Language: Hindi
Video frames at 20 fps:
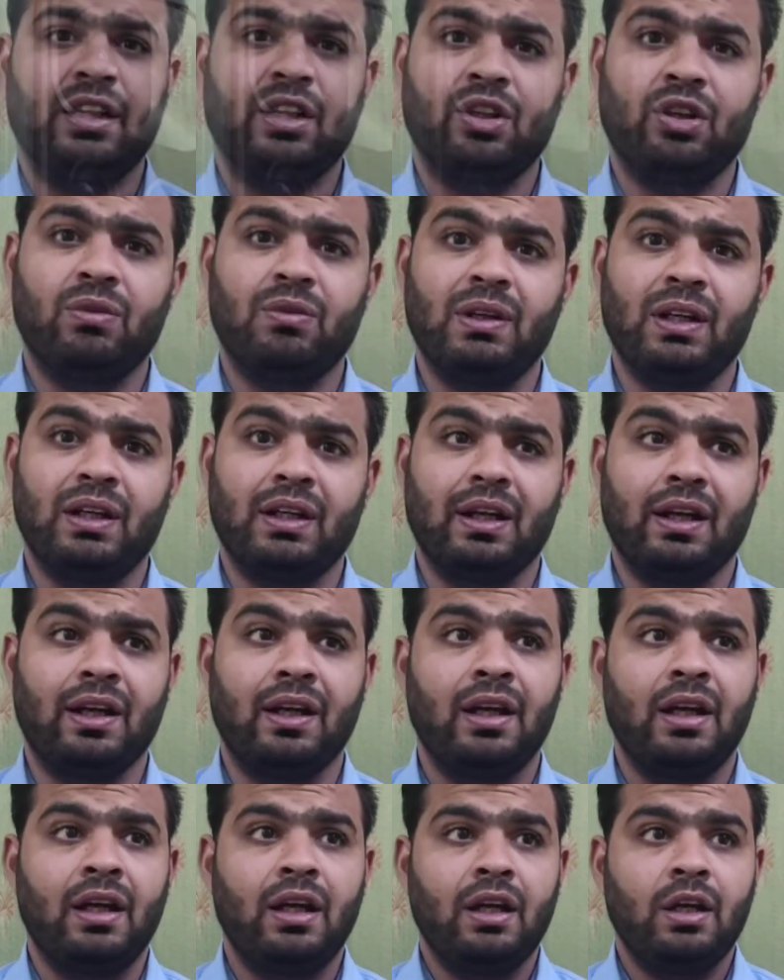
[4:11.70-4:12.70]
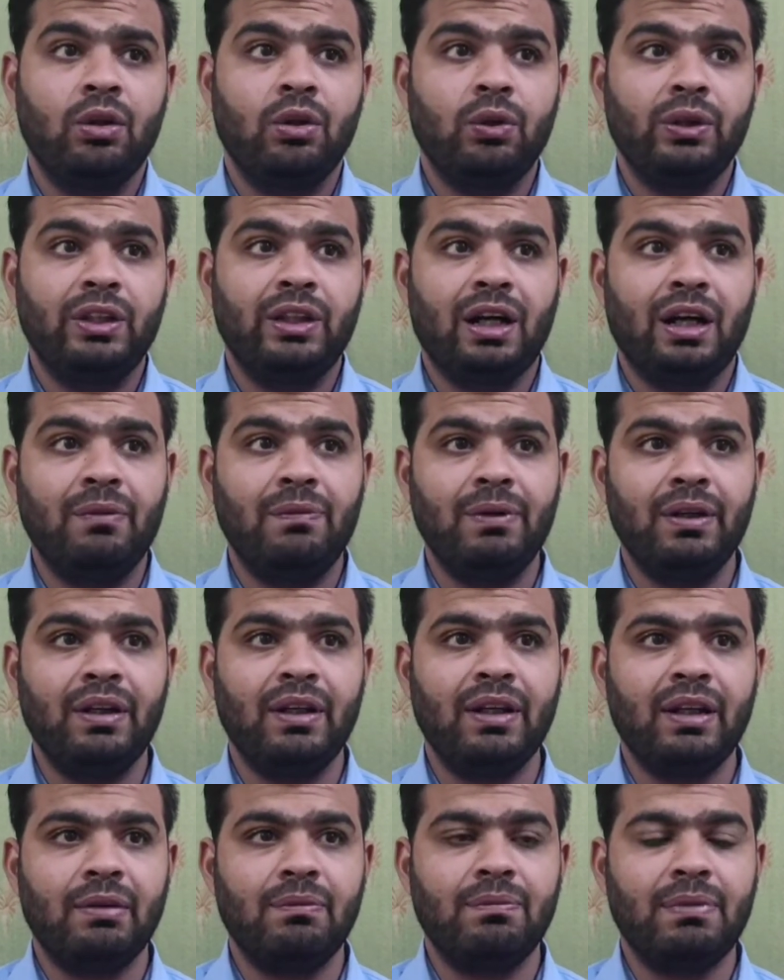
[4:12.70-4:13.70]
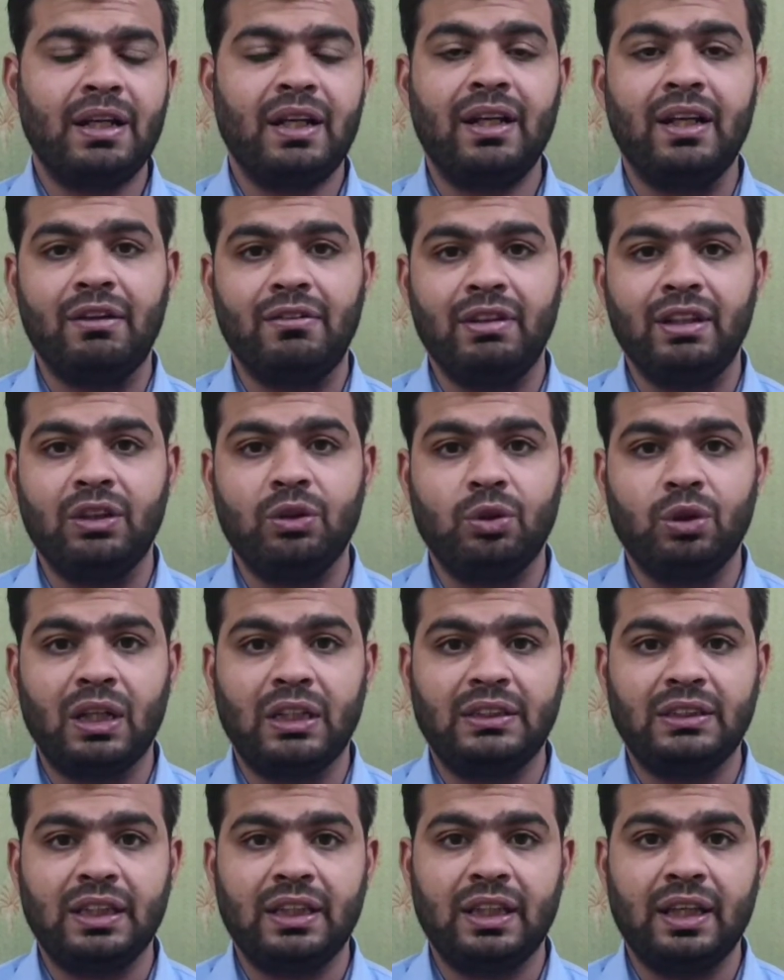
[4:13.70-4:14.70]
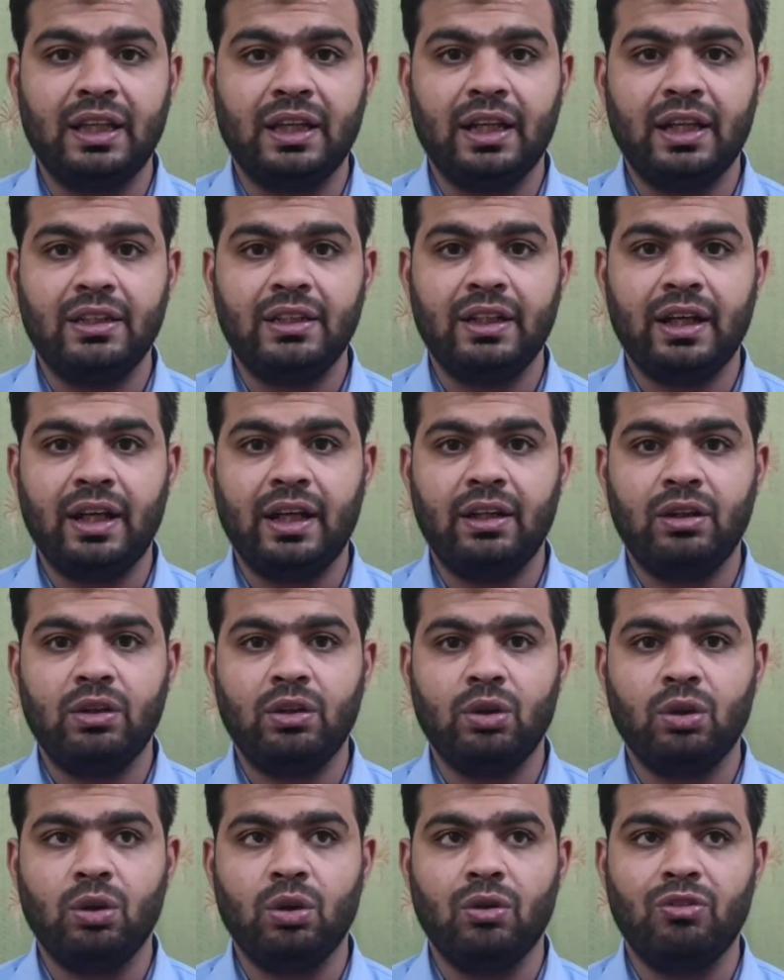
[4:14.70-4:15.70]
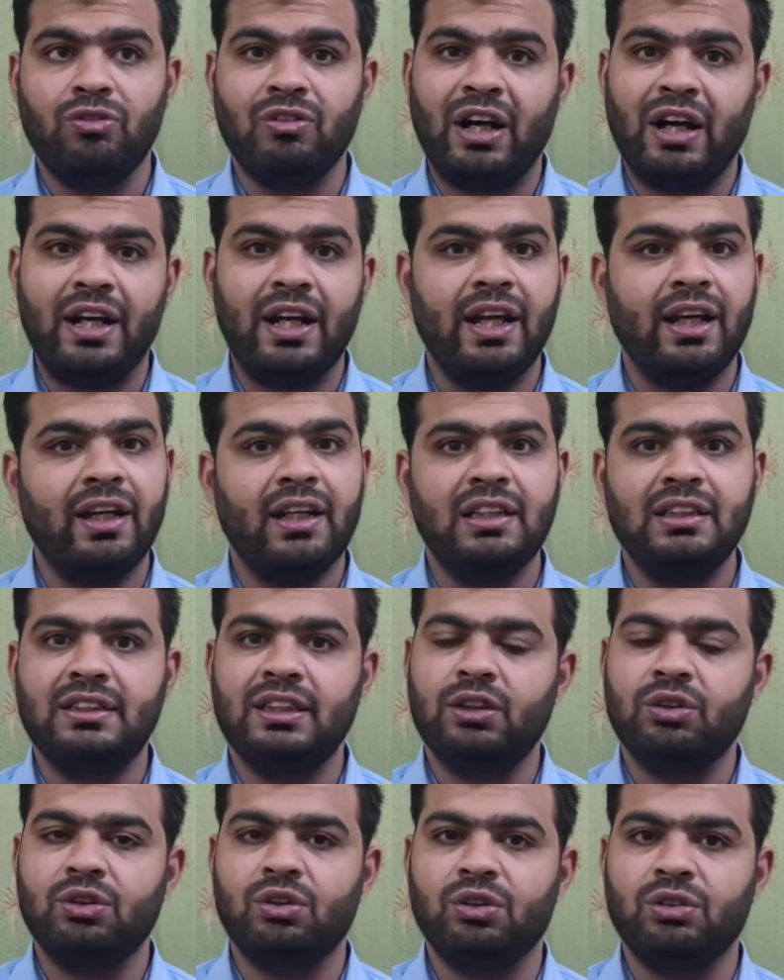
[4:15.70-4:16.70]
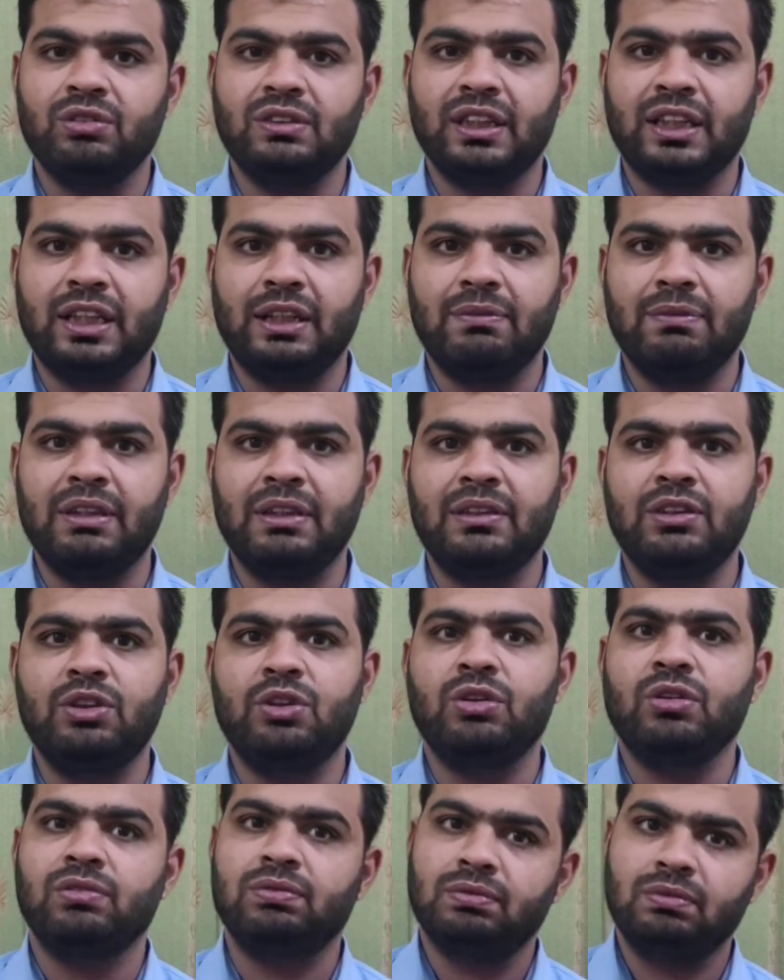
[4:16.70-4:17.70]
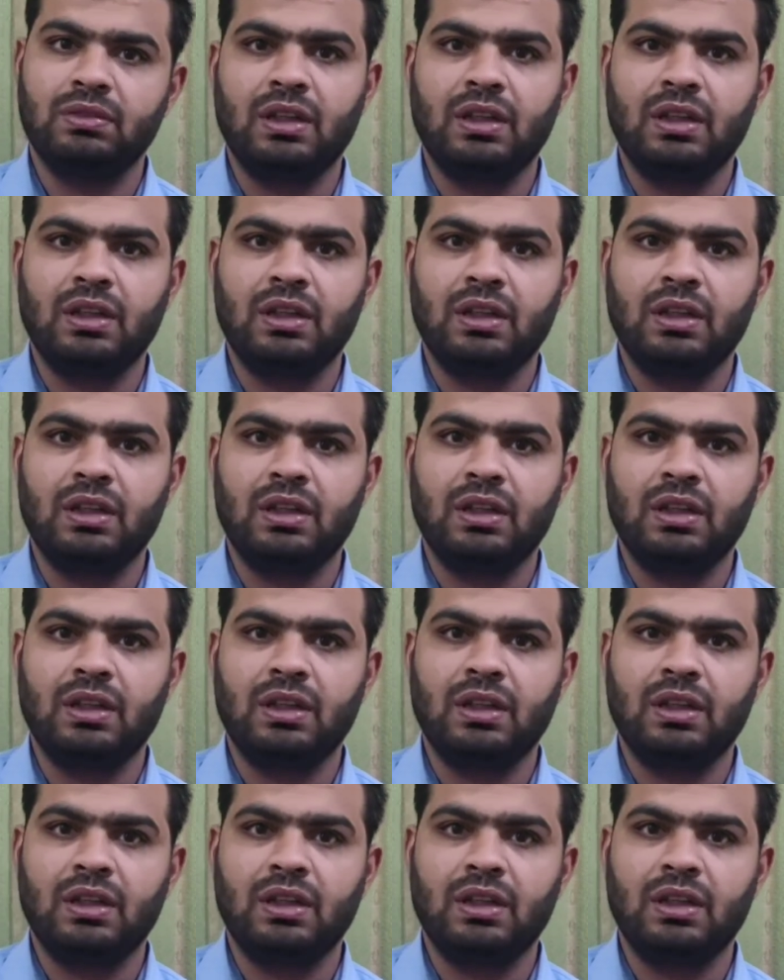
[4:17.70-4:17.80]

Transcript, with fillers: देखने को मिल रहा है तो यहाँ पे अगर कंपेरेटिवली थोड़ा सा देखा जाए तो वाइड एंगल से तो तकरीबन जो